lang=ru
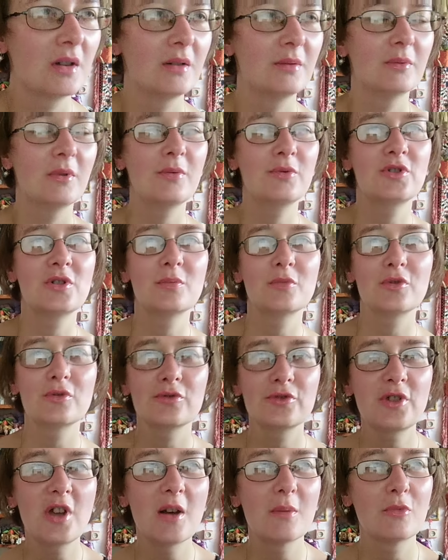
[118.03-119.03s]
В общем,
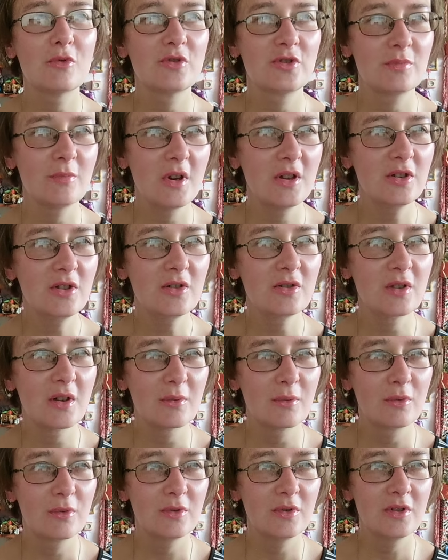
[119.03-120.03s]
Рустаму
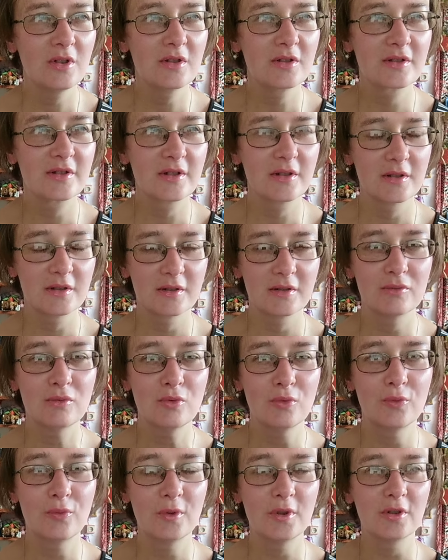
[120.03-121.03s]
Исмагилову из
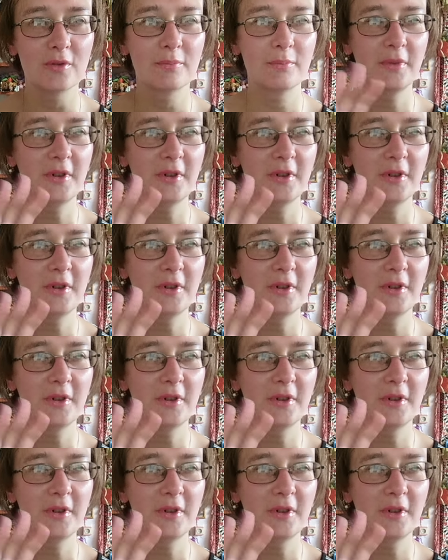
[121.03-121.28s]
Уфы привет.